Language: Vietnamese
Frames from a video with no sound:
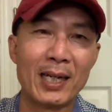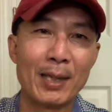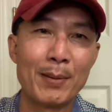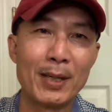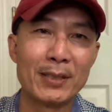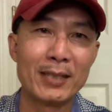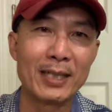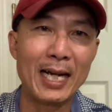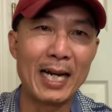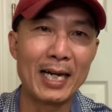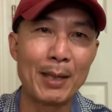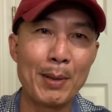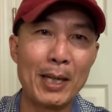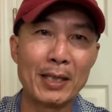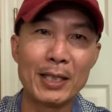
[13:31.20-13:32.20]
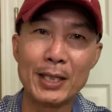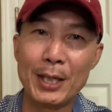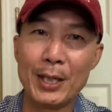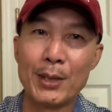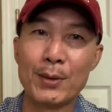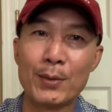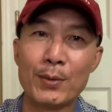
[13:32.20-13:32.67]
Cảm ơn tất cả các bạn rất
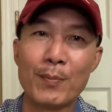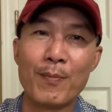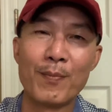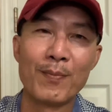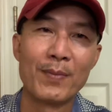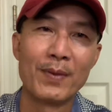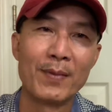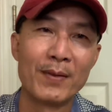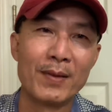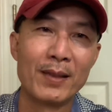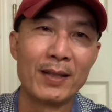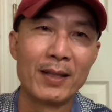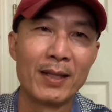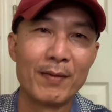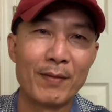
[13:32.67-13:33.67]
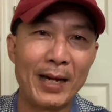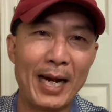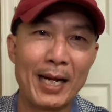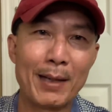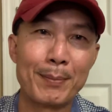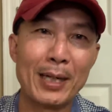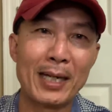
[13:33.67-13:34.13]
nhiều. Và
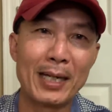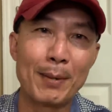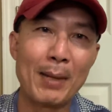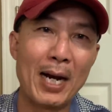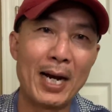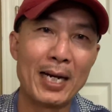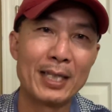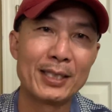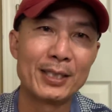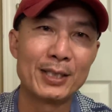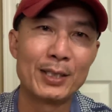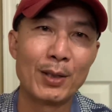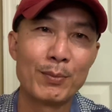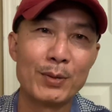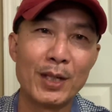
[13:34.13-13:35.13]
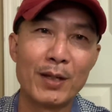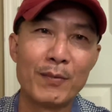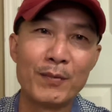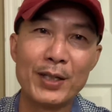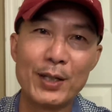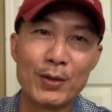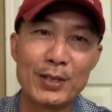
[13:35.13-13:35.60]
hẹn gặp lại các bạn trong những
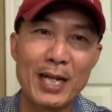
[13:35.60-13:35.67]
video